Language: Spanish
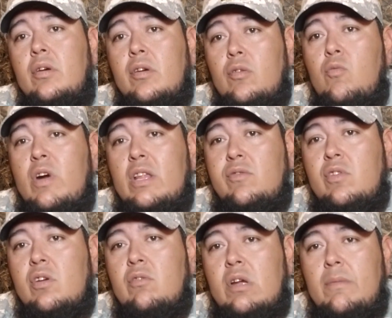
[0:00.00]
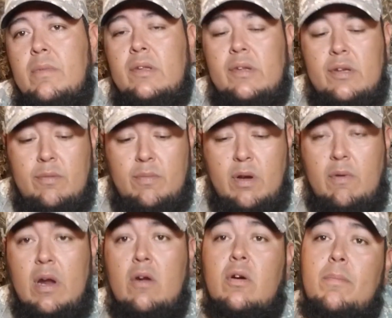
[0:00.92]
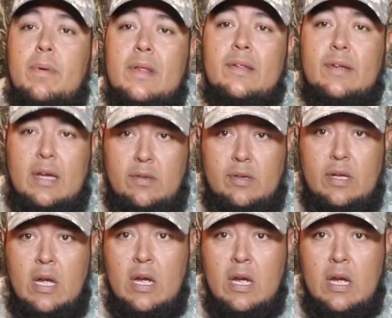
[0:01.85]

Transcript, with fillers: con whetstone que me enseñó mi abuelo que paz descanse.